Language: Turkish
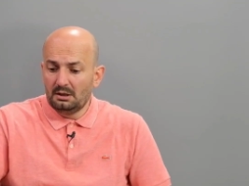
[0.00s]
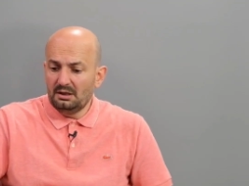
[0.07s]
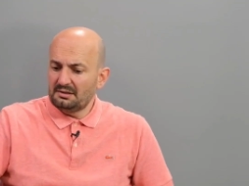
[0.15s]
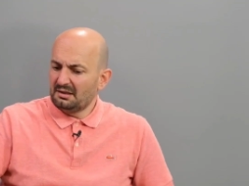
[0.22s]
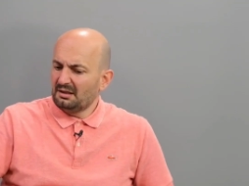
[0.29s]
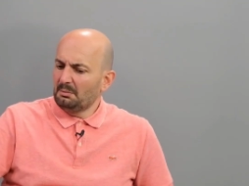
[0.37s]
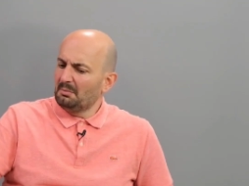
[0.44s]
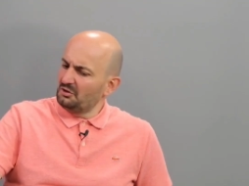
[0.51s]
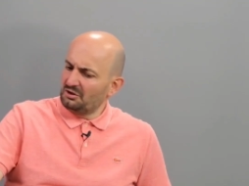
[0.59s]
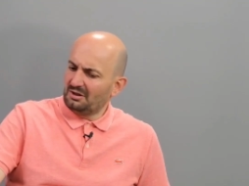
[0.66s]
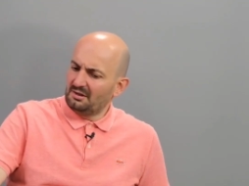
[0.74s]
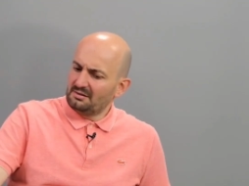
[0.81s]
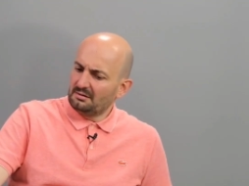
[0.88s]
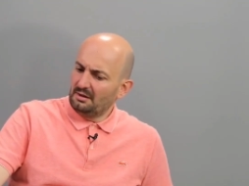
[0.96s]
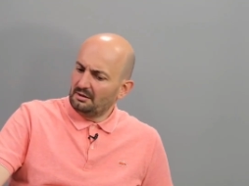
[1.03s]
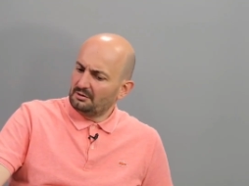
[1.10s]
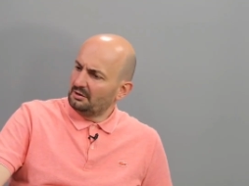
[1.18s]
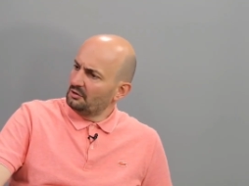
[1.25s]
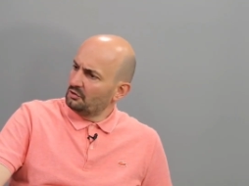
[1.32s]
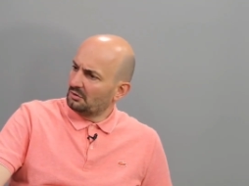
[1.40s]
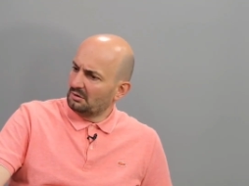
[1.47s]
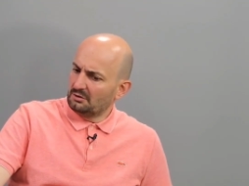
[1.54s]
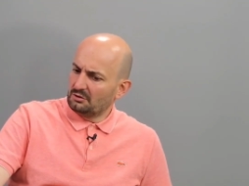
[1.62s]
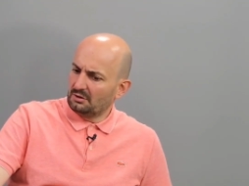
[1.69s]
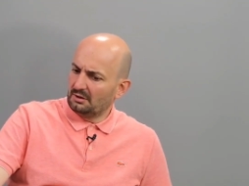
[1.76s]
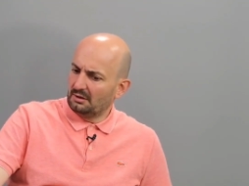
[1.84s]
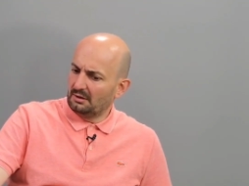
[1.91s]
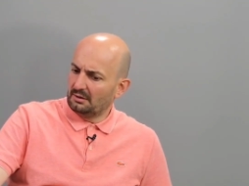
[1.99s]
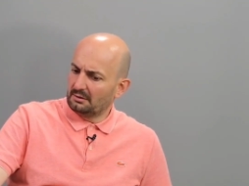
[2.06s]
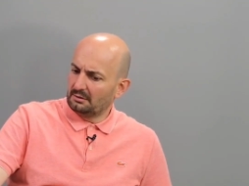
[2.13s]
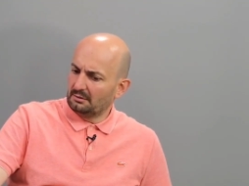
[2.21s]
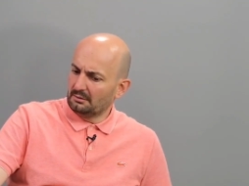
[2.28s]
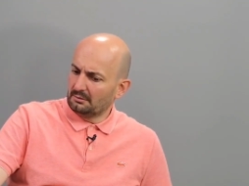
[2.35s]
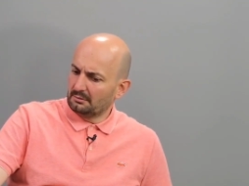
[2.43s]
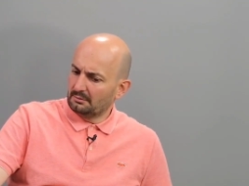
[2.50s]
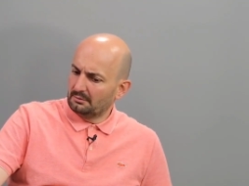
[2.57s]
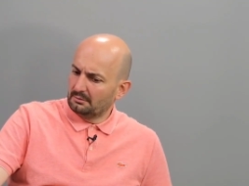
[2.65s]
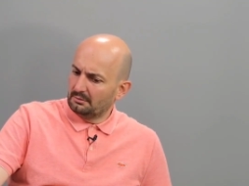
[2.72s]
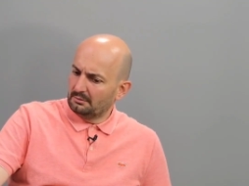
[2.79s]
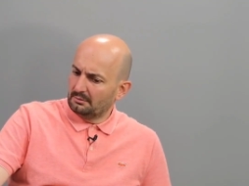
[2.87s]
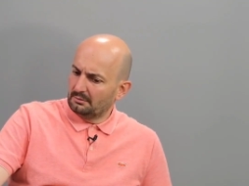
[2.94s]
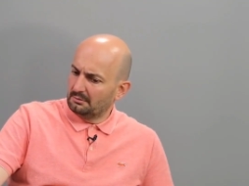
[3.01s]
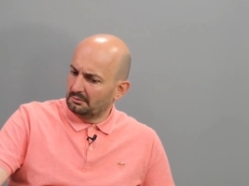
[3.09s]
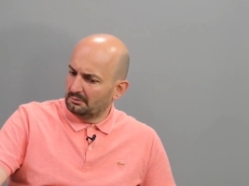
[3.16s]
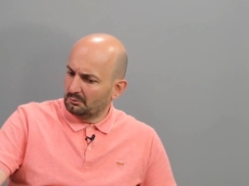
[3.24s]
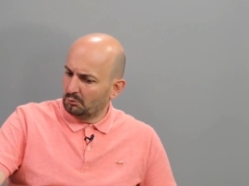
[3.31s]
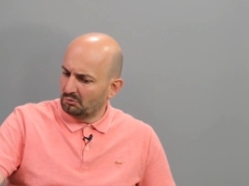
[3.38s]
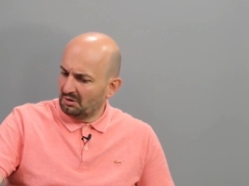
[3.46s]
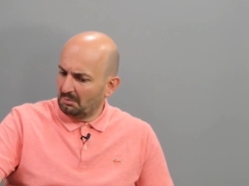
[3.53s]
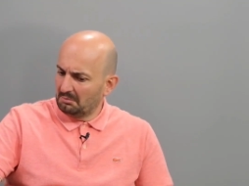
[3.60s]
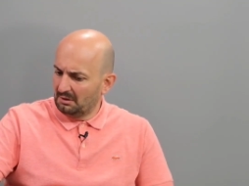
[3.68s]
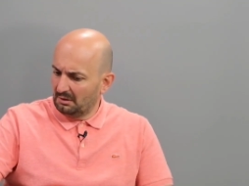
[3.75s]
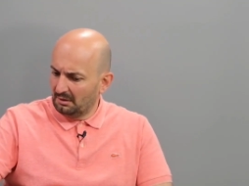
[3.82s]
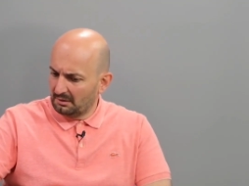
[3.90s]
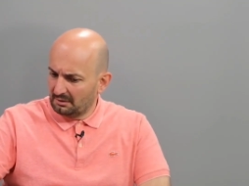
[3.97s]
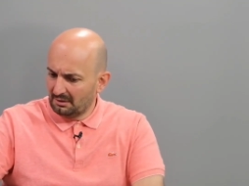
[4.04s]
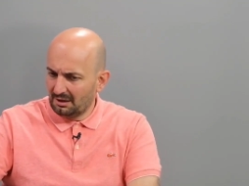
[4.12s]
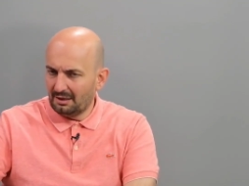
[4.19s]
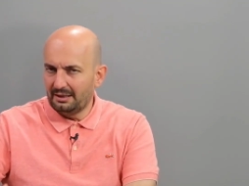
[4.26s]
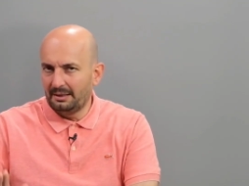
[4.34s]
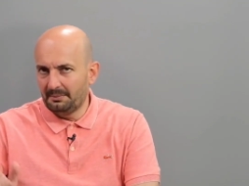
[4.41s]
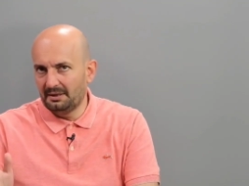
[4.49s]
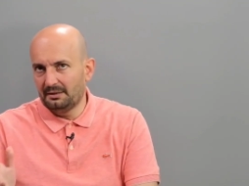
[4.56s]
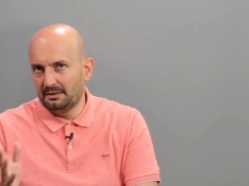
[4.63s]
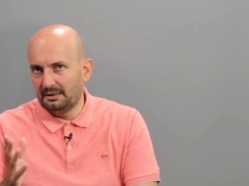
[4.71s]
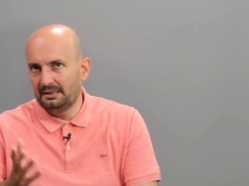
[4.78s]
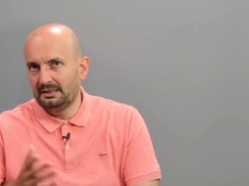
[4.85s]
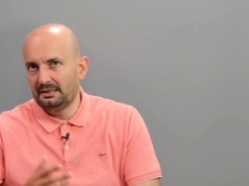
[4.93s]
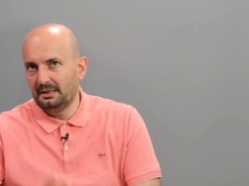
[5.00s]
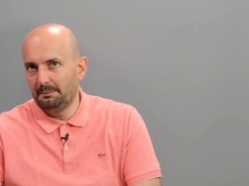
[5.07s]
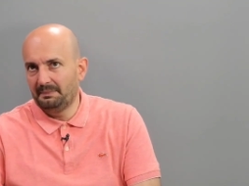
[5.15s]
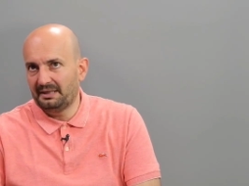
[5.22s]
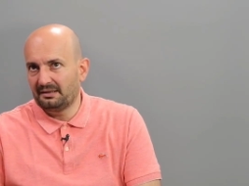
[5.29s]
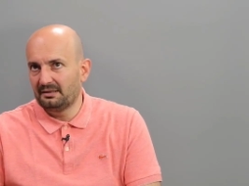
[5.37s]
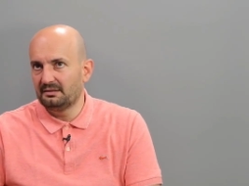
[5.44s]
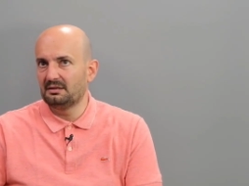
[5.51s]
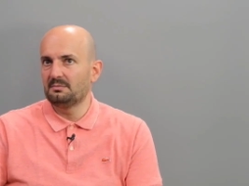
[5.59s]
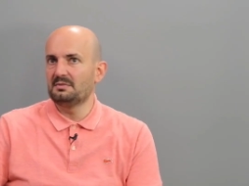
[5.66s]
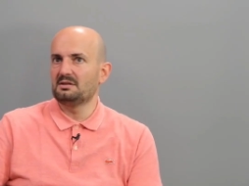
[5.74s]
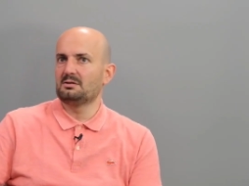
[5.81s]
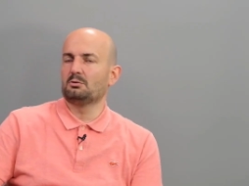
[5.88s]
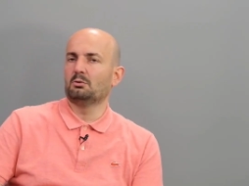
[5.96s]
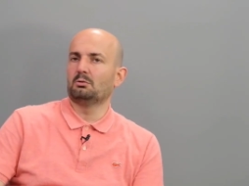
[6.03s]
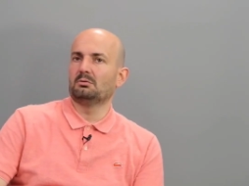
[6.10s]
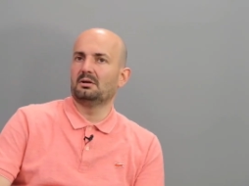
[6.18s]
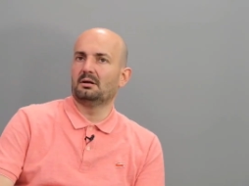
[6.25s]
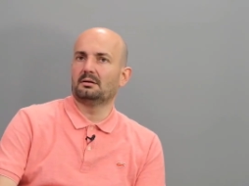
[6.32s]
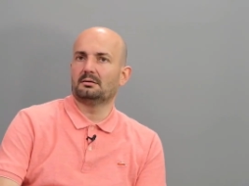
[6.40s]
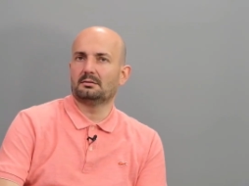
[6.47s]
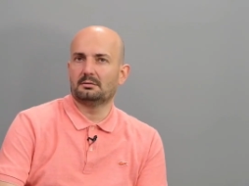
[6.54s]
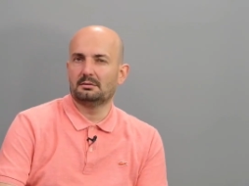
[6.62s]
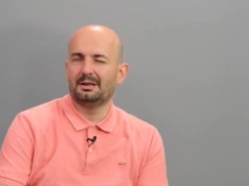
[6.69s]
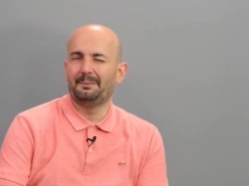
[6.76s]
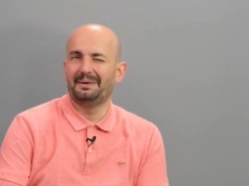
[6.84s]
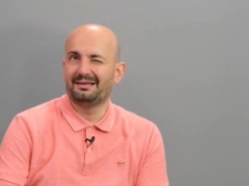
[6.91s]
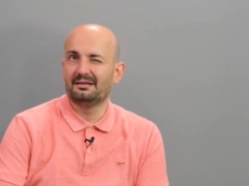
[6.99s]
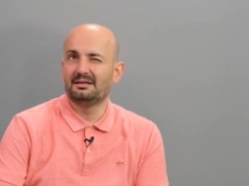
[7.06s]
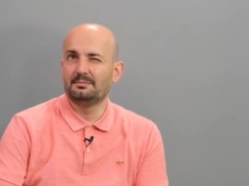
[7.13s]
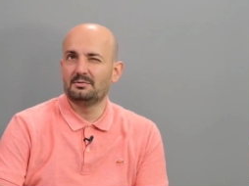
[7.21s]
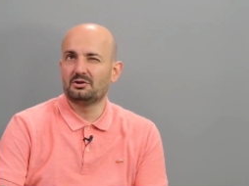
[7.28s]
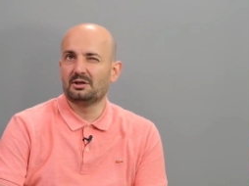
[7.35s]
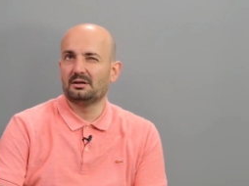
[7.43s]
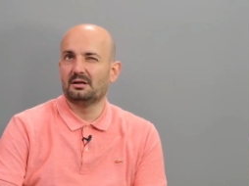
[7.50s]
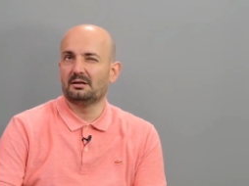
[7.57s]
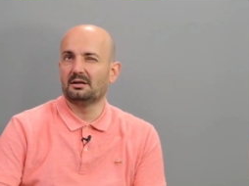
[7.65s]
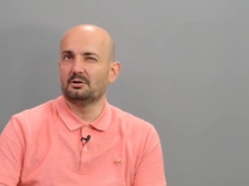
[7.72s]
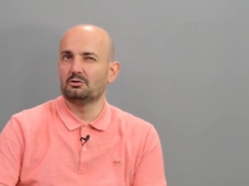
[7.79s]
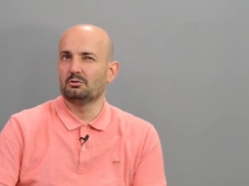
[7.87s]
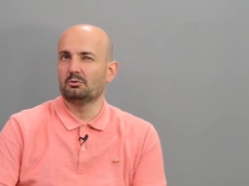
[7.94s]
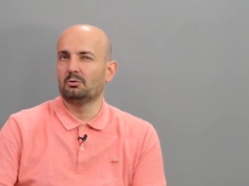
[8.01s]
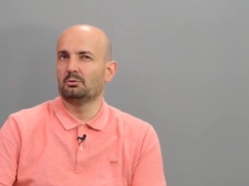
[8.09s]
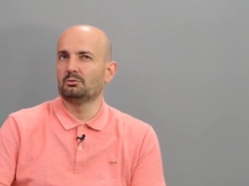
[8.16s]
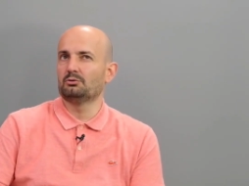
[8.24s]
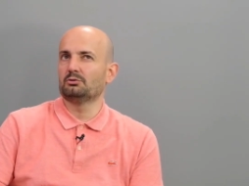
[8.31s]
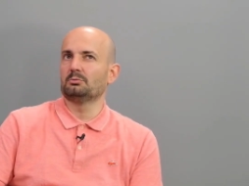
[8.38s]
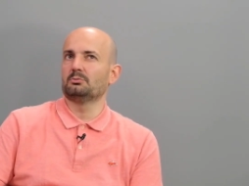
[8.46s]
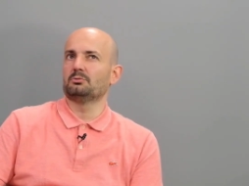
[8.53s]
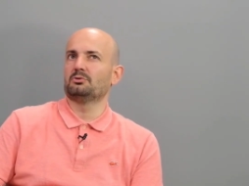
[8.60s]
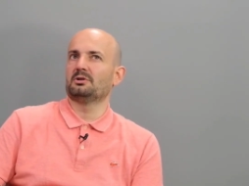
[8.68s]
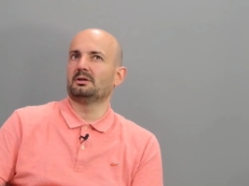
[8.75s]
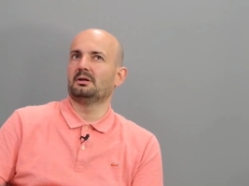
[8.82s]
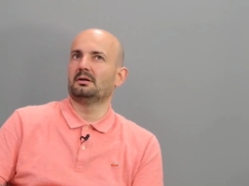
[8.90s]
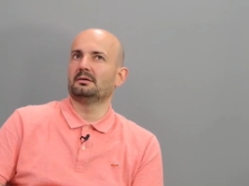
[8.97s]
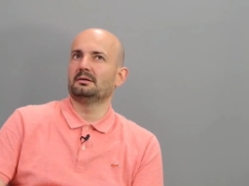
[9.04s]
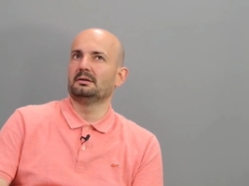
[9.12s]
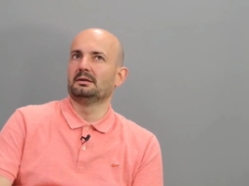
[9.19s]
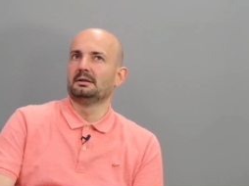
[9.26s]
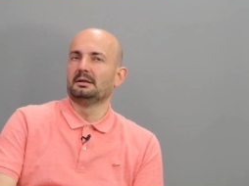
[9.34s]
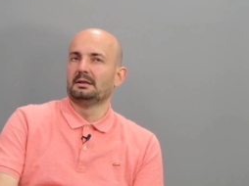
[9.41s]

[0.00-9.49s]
Ya zaten başkan aslında her şey açıkladı şeyle alakalı, e, gündemle alakalı. Ama hani hep beklediğimiz konular, yani beklediğimiz şeyler, daha önce konuştuğumuz şeylerdi.